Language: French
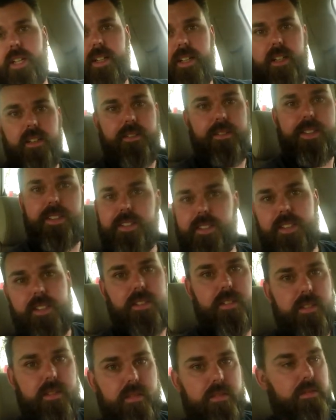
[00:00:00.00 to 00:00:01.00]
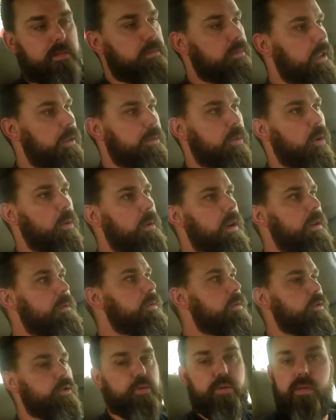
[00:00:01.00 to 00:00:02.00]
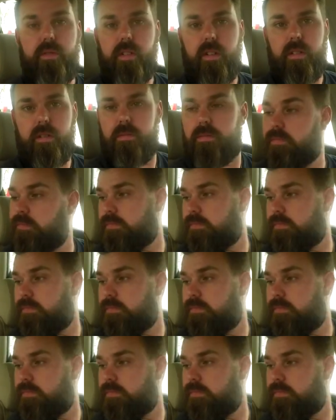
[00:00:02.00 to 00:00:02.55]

A4 V6, euh, pas de problème, je lui vends